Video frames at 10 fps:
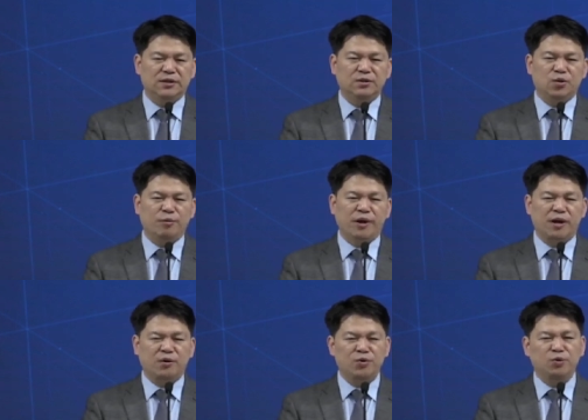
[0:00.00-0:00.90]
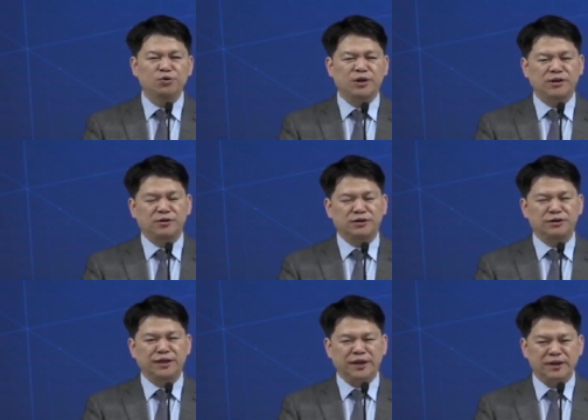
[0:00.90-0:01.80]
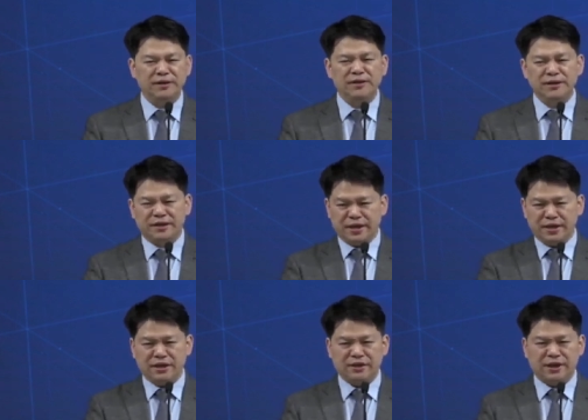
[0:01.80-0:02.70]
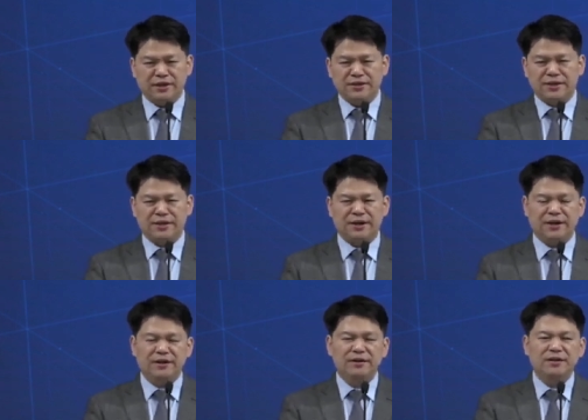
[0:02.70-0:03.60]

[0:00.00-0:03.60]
고백하고 용서하는 것인데 개인과 개인 사이에